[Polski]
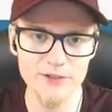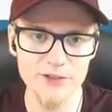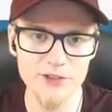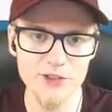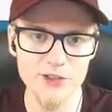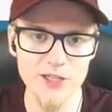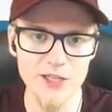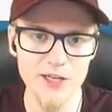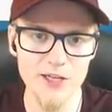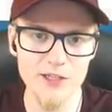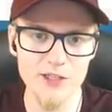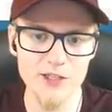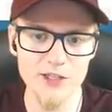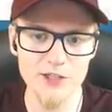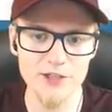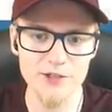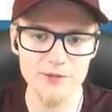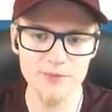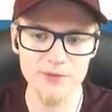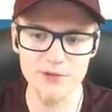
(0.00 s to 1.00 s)
no cztery
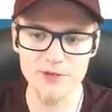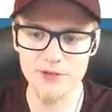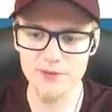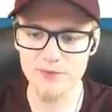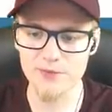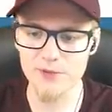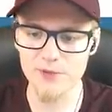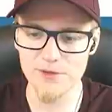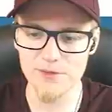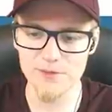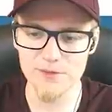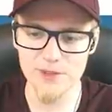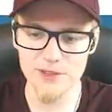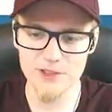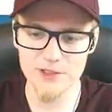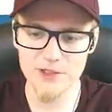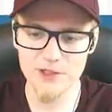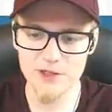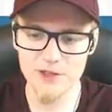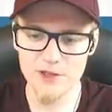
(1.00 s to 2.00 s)
rzeczy potrzebują
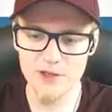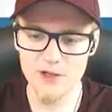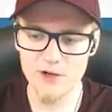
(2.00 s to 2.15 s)
mieć.